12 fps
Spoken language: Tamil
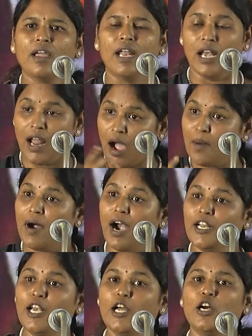எல்லா
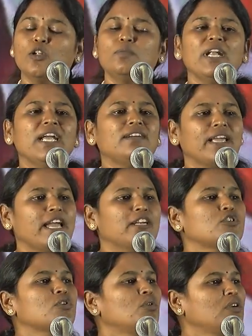மாநிலங்களும் நீட்டை
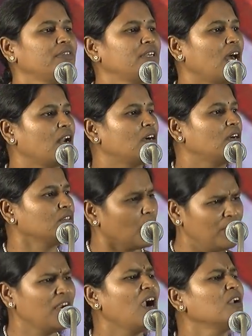ஏற்றுக்கொண்டு விட்டார்கள்
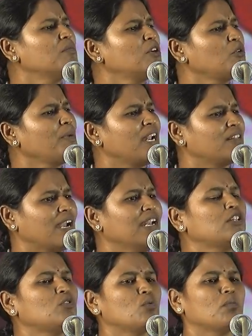தமிழ்நாடு மட்டும் என்ன
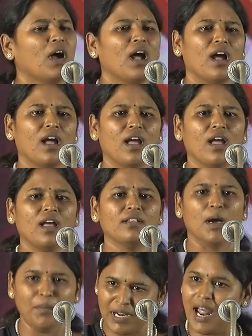தனித்துவமா
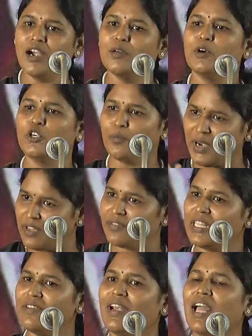தமிழ்நாடு மட்டும் என்ன
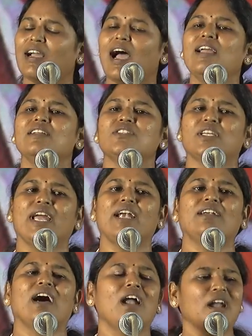விதிவிலக்கா என்று
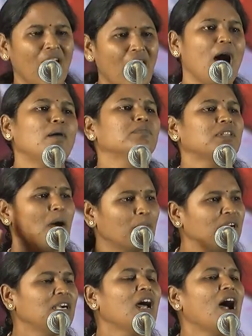கேட்டால் ஆம்
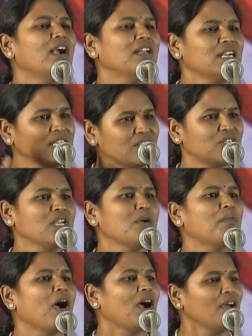தமிழ்நாடு
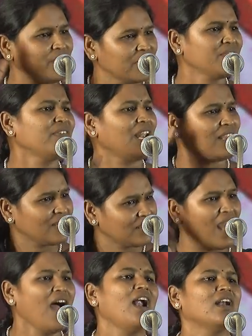நிச்சயமாக
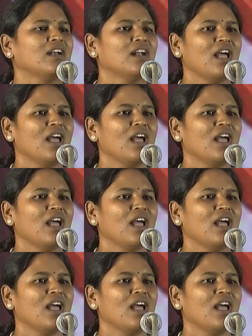விதிவிலக்குதான்